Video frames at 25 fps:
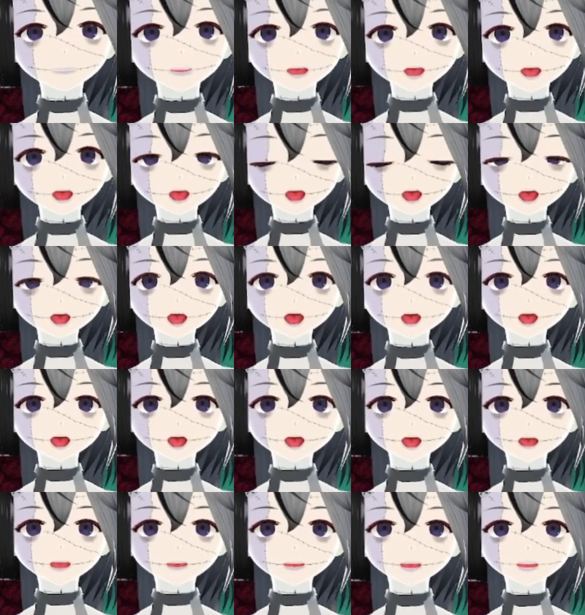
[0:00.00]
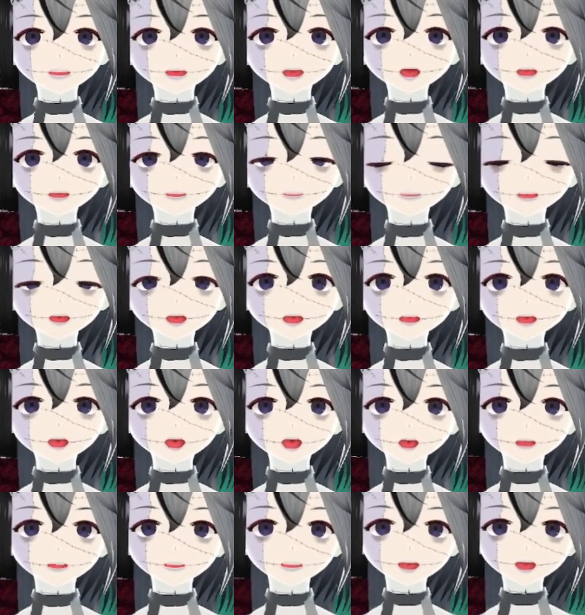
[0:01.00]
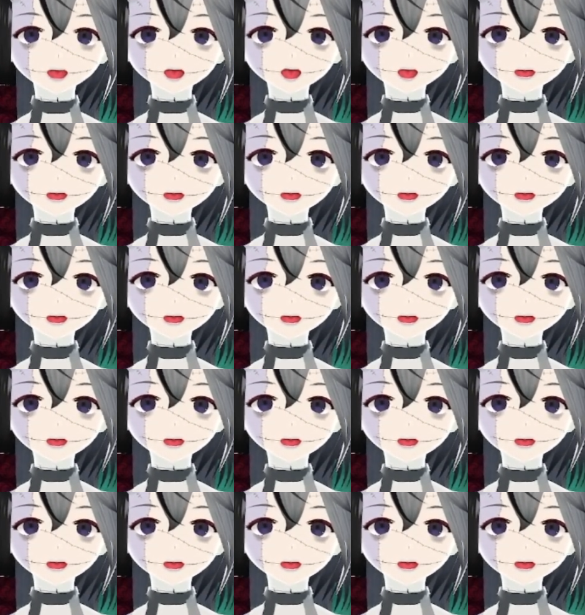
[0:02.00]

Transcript: 2が一番強い気はしますけど、